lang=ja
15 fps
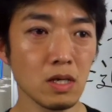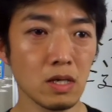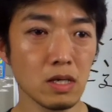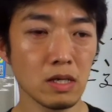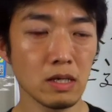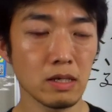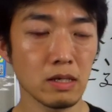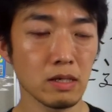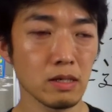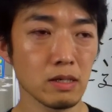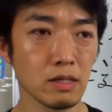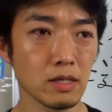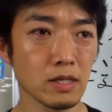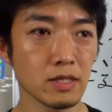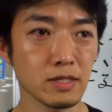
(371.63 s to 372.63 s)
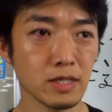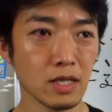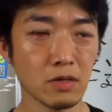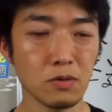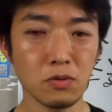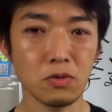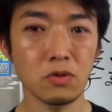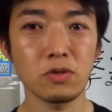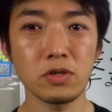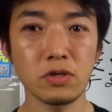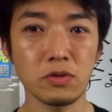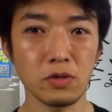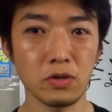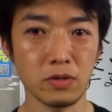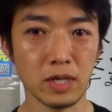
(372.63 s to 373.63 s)
えー、なんですかね、広告料
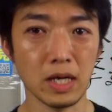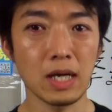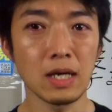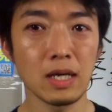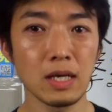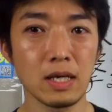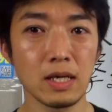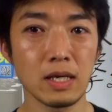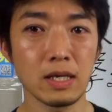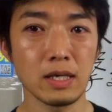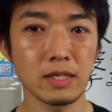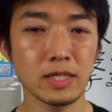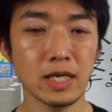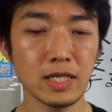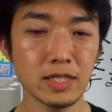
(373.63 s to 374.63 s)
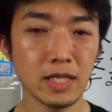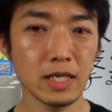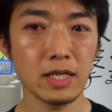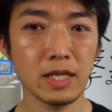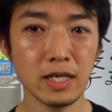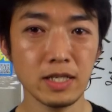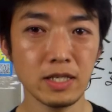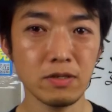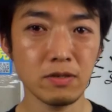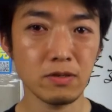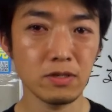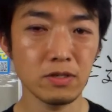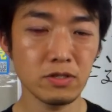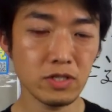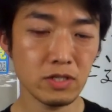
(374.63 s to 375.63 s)
というか、えー、再生に対しての
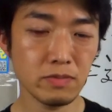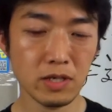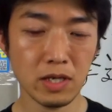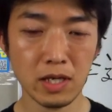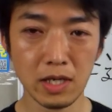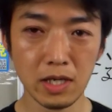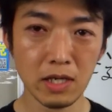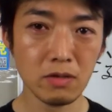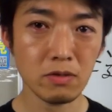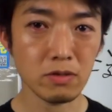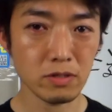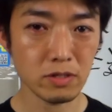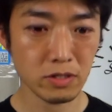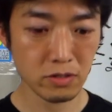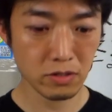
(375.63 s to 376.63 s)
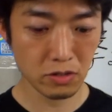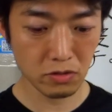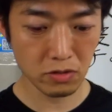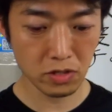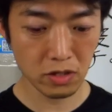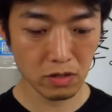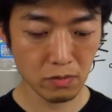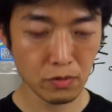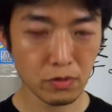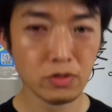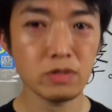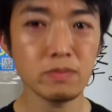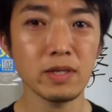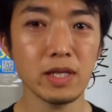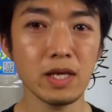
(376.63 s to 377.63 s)
YouTube 側からの収入っていうのも
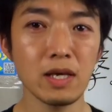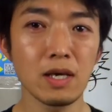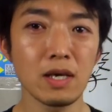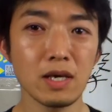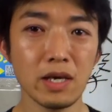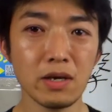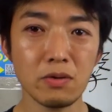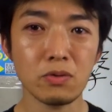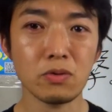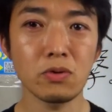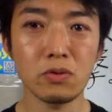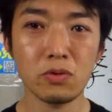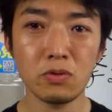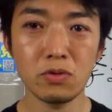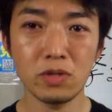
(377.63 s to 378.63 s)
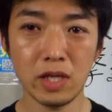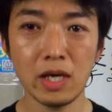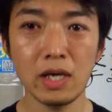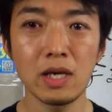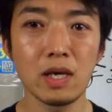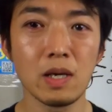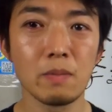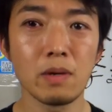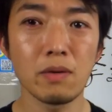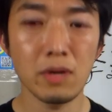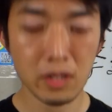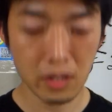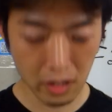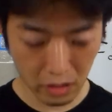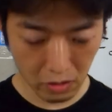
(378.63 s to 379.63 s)
含めて結構トントンで
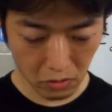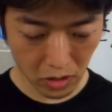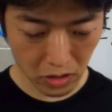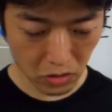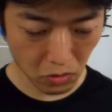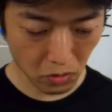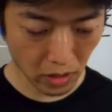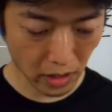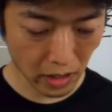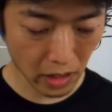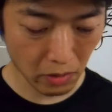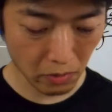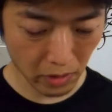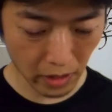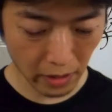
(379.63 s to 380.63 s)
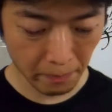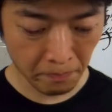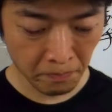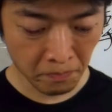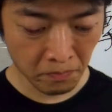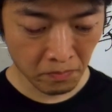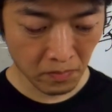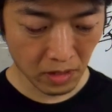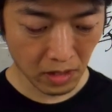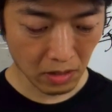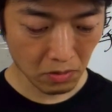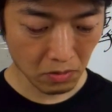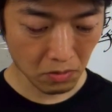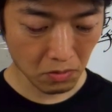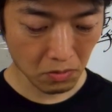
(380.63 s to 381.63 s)
回っているような状態なので、あ
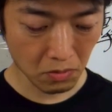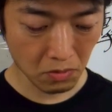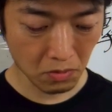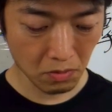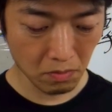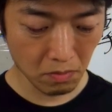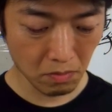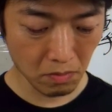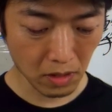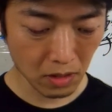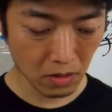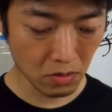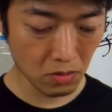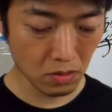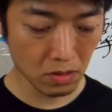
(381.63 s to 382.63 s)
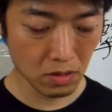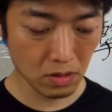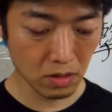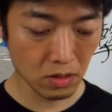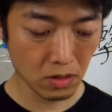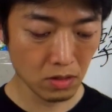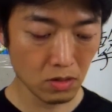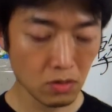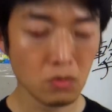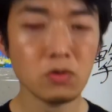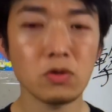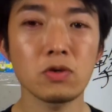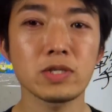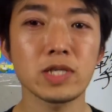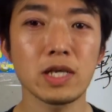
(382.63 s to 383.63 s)
のー、まあ党の
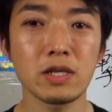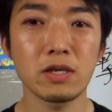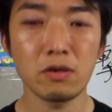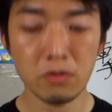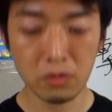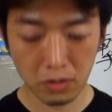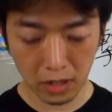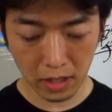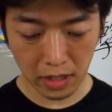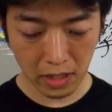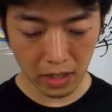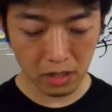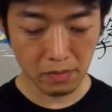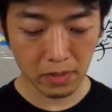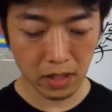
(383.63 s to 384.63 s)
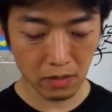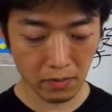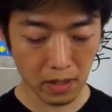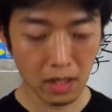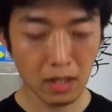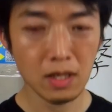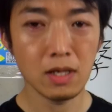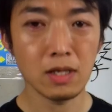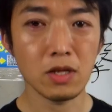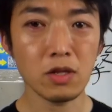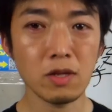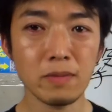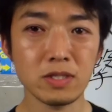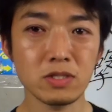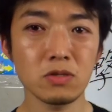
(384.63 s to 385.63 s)
予算に余裕ができるまでは例え
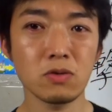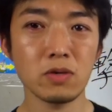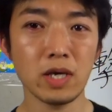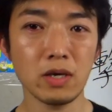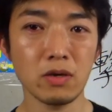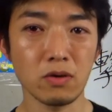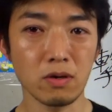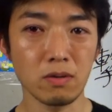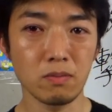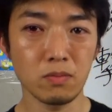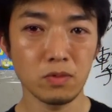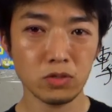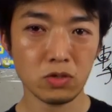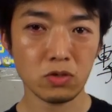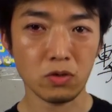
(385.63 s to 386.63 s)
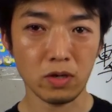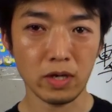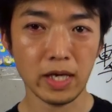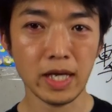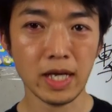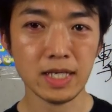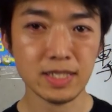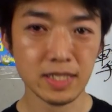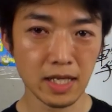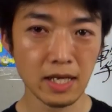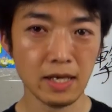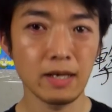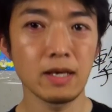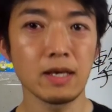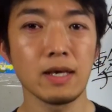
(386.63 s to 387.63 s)
ば上限をもうちょっと減らし
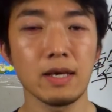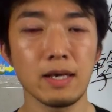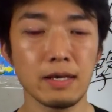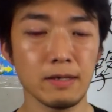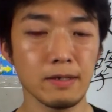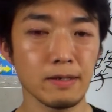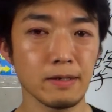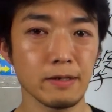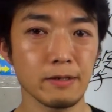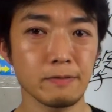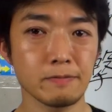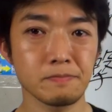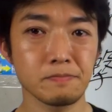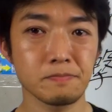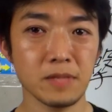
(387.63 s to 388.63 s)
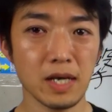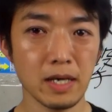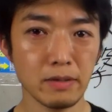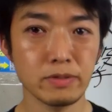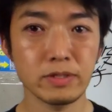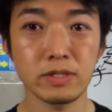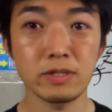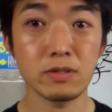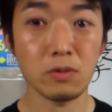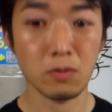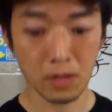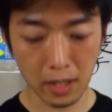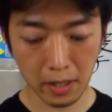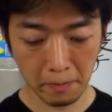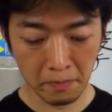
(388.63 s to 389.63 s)
て、えー配布すると
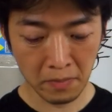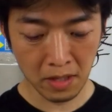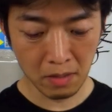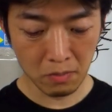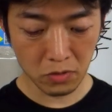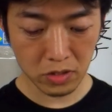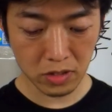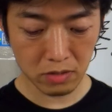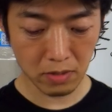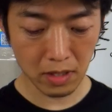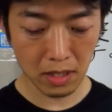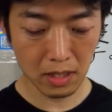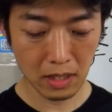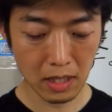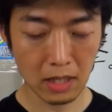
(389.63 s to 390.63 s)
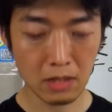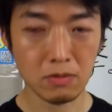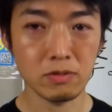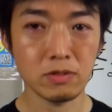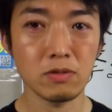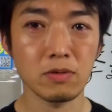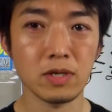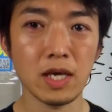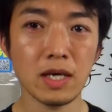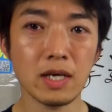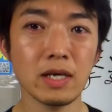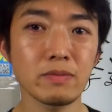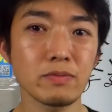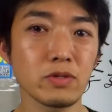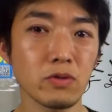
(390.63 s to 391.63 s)
か、もしくはあのその減価
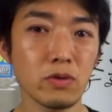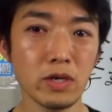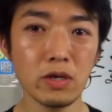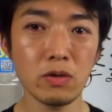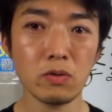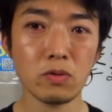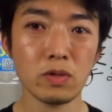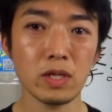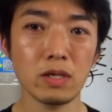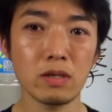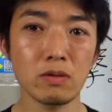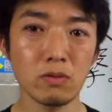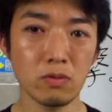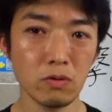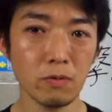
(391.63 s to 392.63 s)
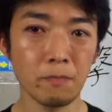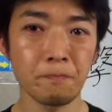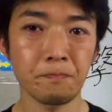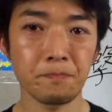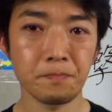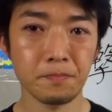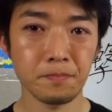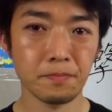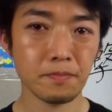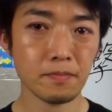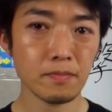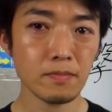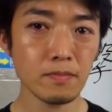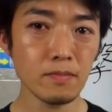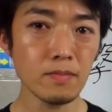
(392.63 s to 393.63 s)
分の費用っていうのを、
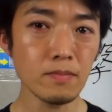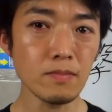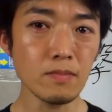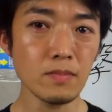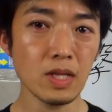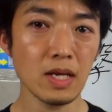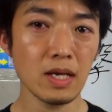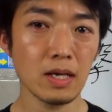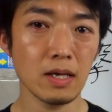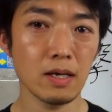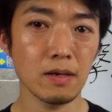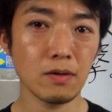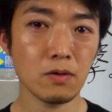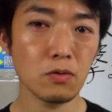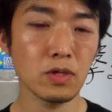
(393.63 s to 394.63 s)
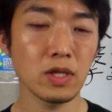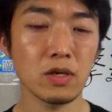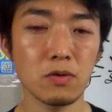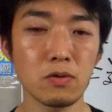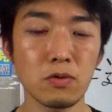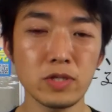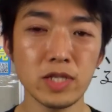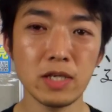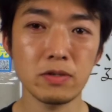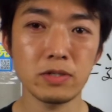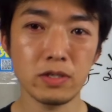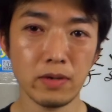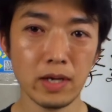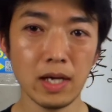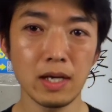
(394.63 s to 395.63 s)
えー、公認候補者の
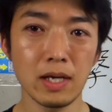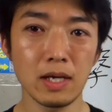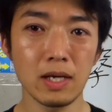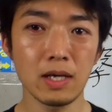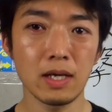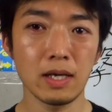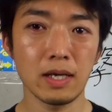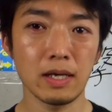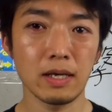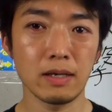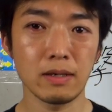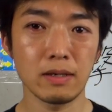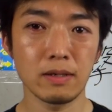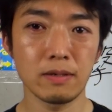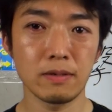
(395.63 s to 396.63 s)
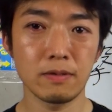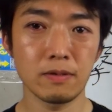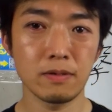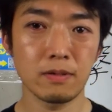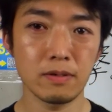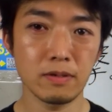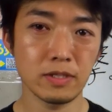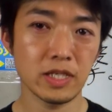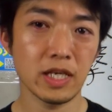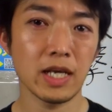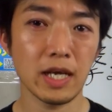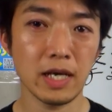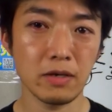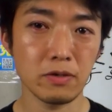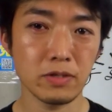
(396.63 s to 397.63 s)
人が、えー、支
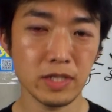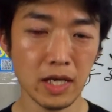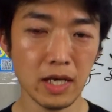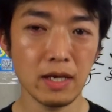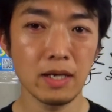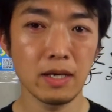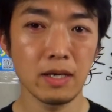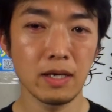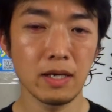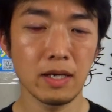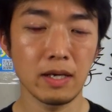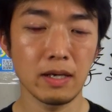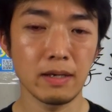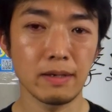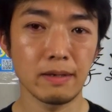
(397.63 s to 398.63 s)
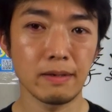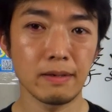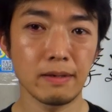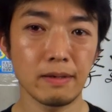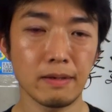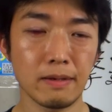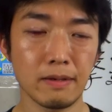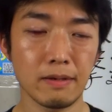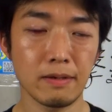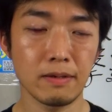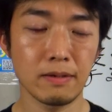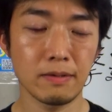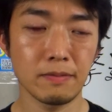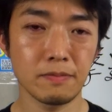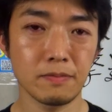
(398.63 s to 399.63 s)
払いをして、
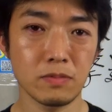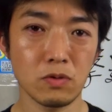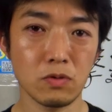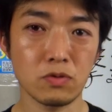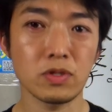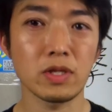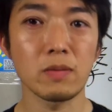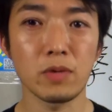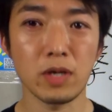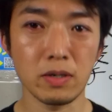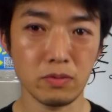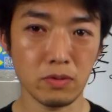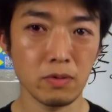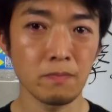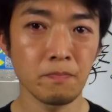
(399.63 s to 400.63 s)
えー、送ってもらうと、